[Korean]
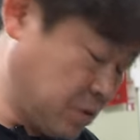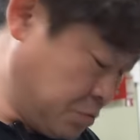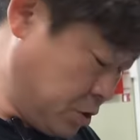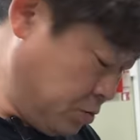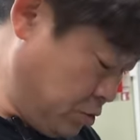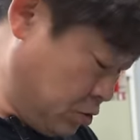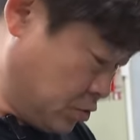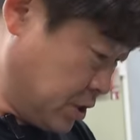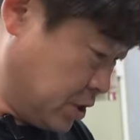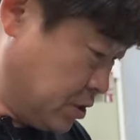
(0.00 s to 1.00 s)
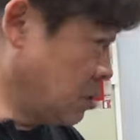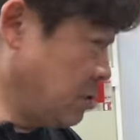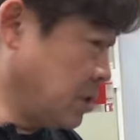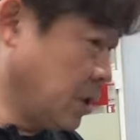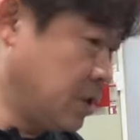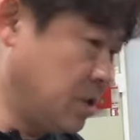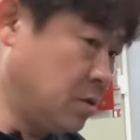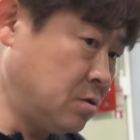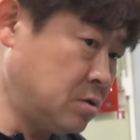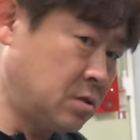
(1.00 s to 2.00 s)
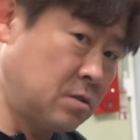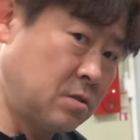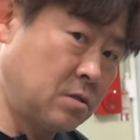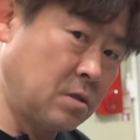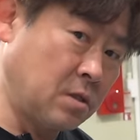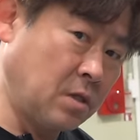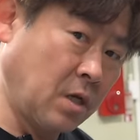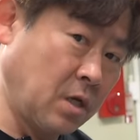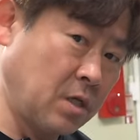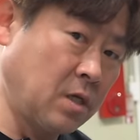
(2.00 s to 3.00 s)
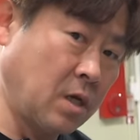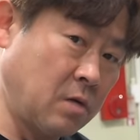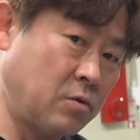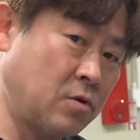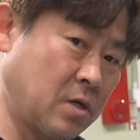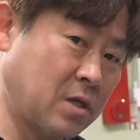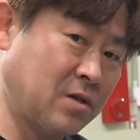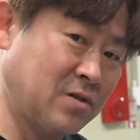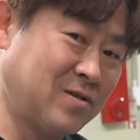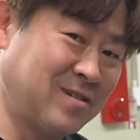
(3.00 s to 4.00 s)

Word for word: 한번 해보려고 해요. 내시경은 제가 제일 잘 볼 것 같아요.